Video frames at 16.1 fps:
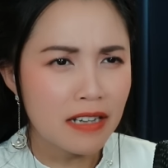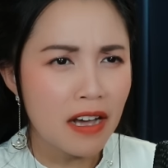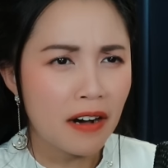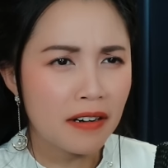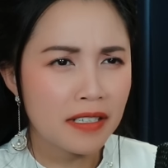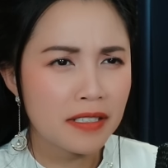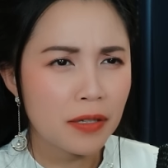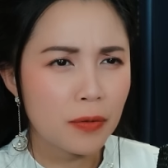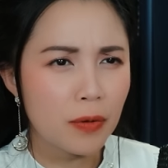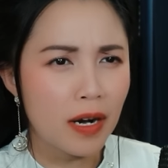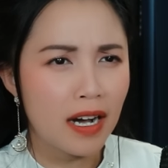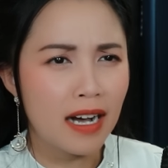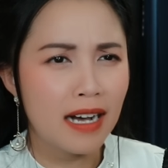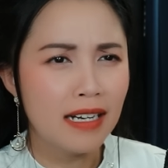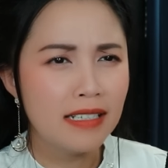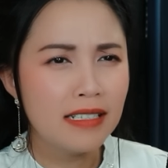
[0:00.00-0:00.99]
Đói
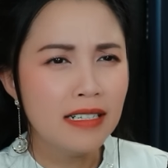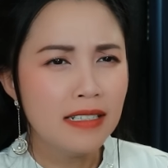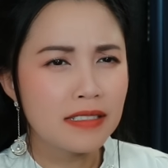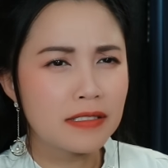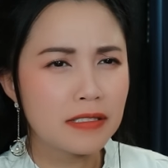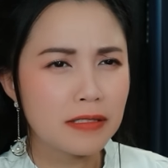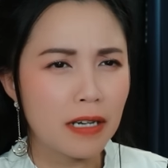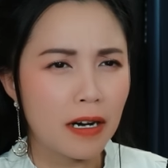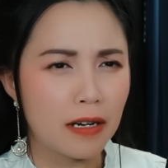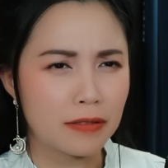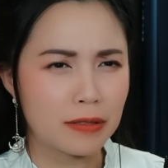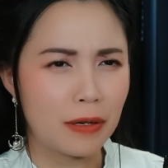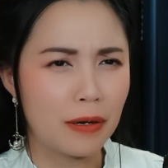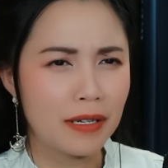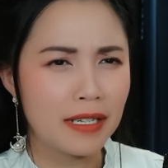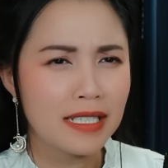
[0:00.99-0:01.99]
quá, cho
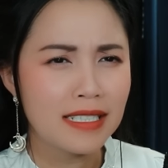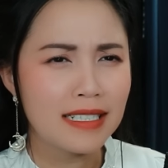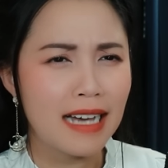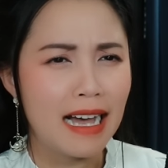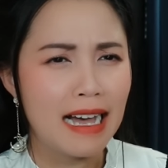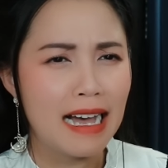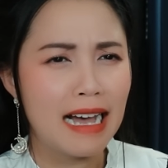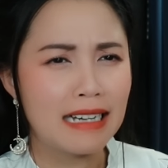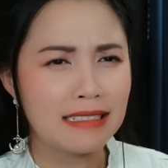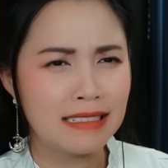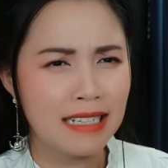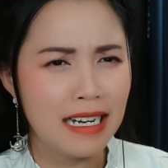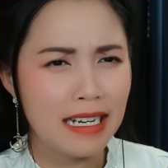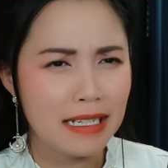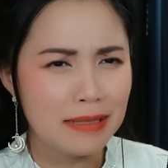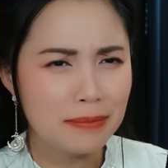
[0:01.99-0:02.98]
tôi ăn
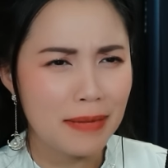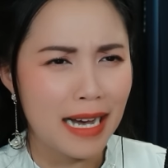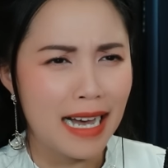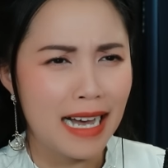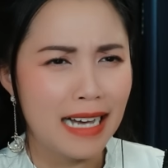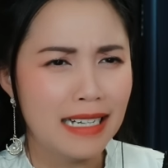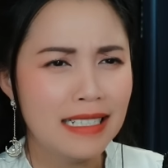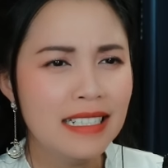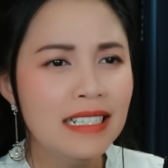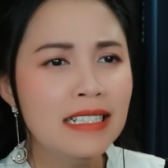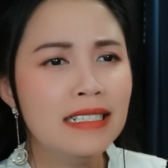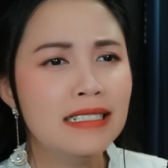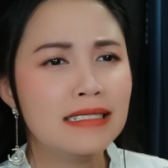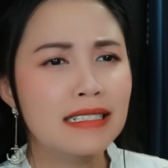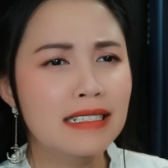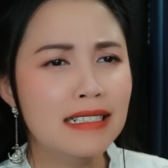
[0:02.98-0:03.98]
đi mà
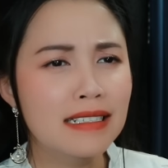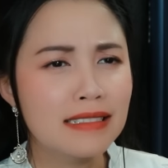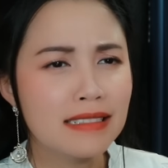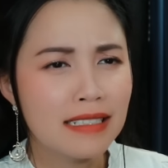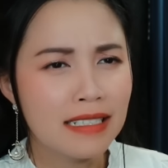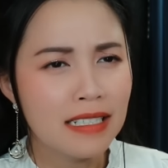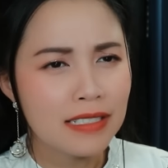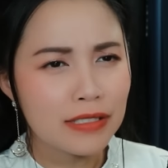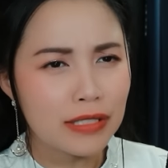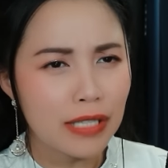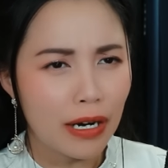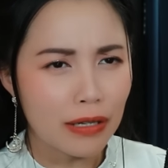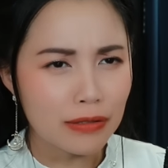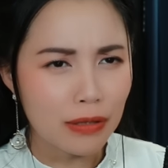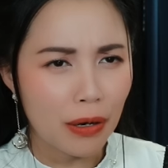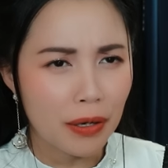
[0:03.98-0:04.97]
nước
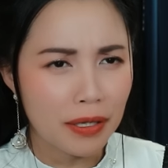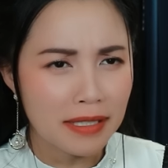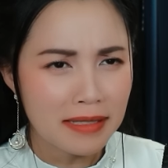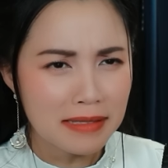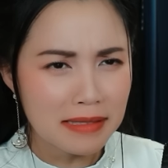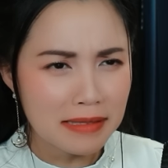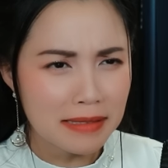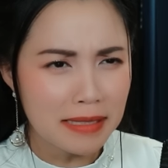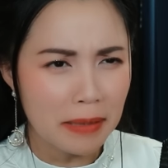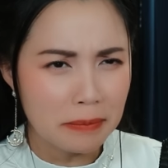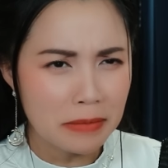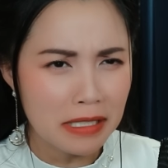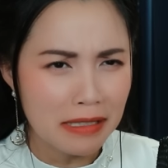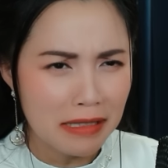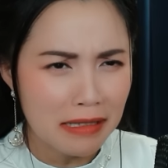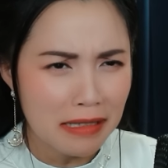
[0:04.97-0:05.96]
cho tôi ngậm
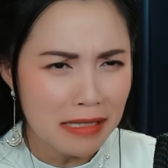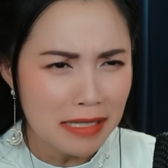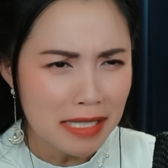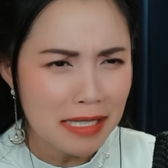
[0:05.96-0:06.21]
nước